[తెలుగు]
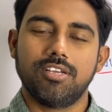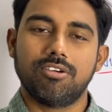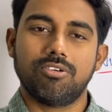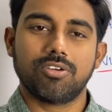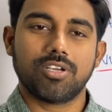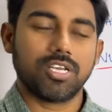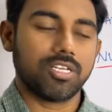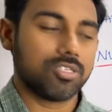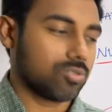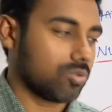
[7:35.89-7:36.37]

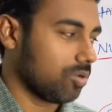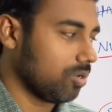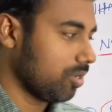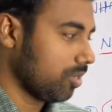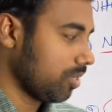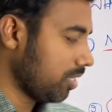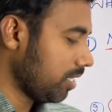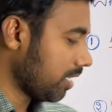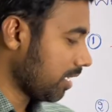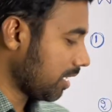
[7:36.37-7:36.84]
ఓకే సో
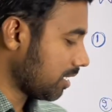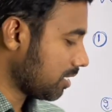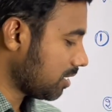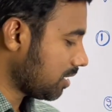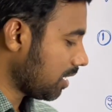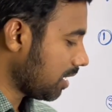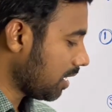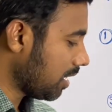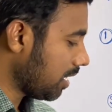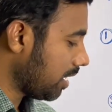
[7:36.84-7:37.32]

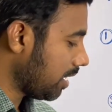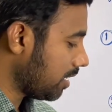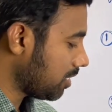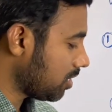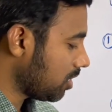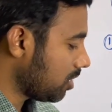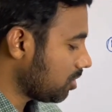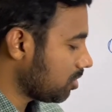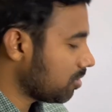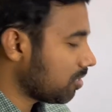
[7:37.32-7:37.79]
ఖచ్చితంగా
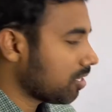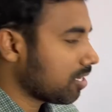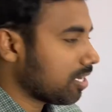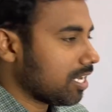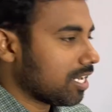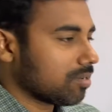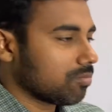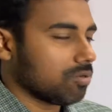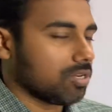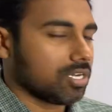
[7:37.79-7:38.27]
ఎసెన్షియల్
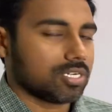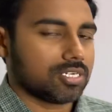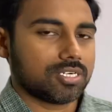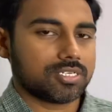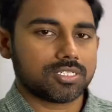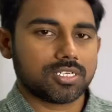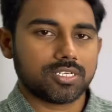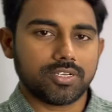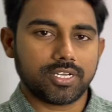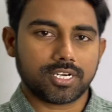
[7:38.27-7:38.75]

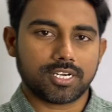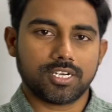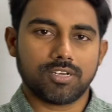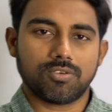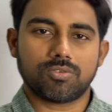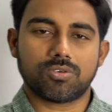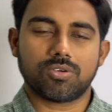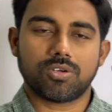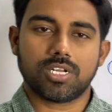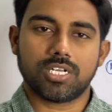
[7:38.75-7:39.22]
కార్బోహైడ్రేట్స్ అని ఎక్కడ
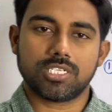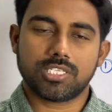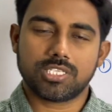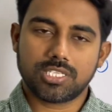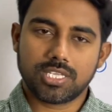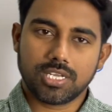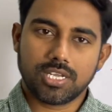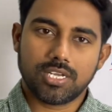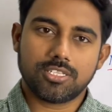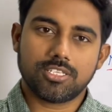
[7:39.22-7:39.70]
ఉండవు
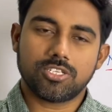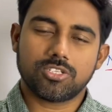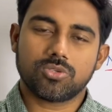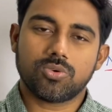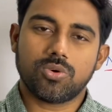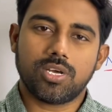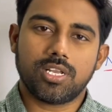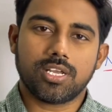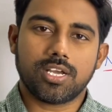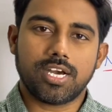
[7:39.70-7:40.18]
ఖచ్చితంగా
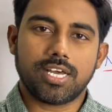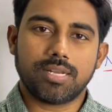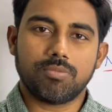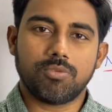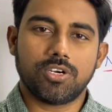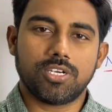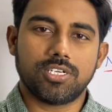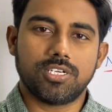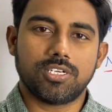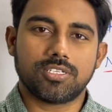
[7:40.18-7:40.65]
తీసుకోవాలి
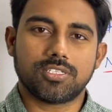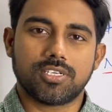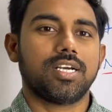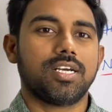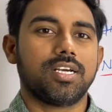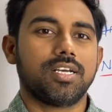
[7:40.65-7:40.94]
కార్బోహైడ్రేట్స్